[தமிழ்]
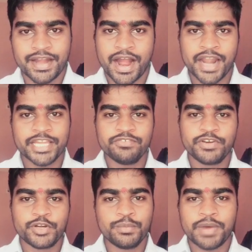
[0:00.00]

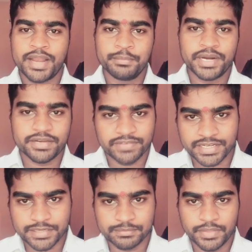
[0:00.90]
அனைவருக்கும் அன்பான
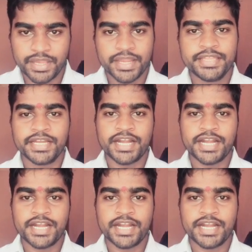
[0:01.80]
வணக்கம் இந்த